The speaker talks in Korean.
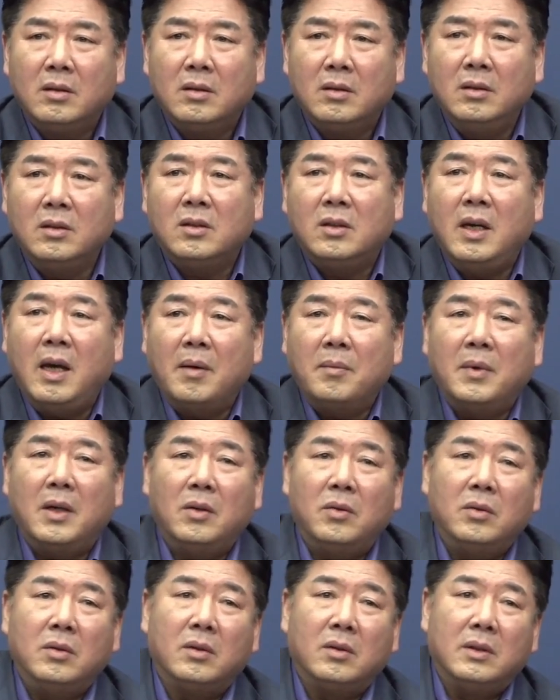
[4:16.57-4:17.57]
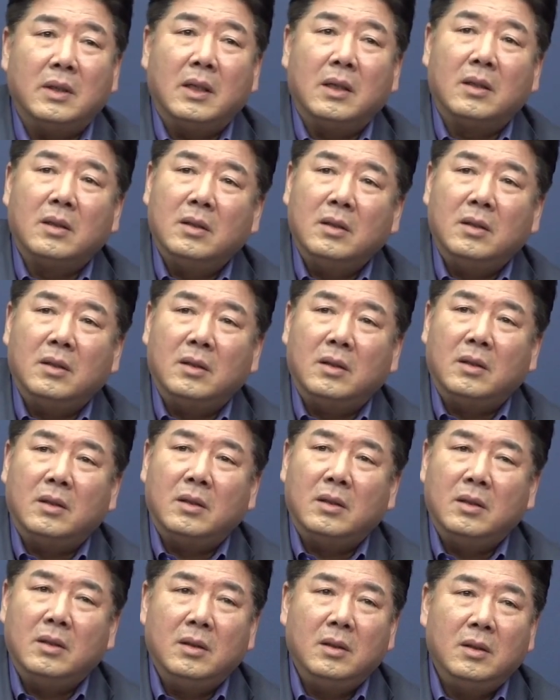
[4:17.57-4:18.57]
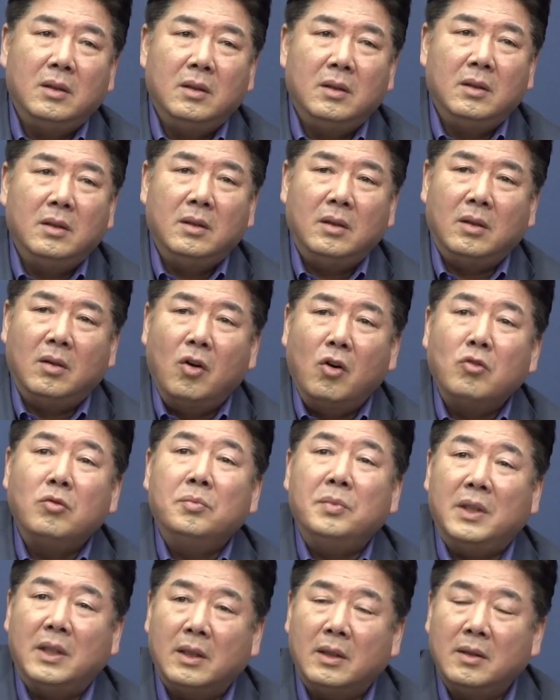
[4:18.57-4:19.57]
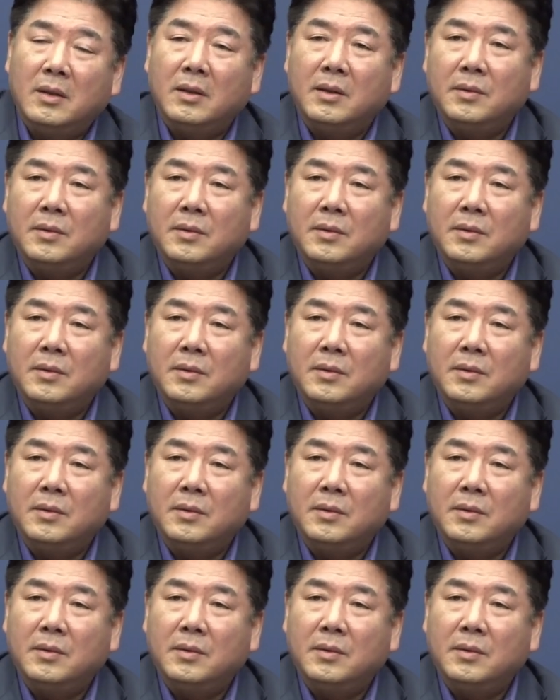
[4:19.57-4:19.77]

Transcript: 그건 그야말로 그냥 어, 허구입니다.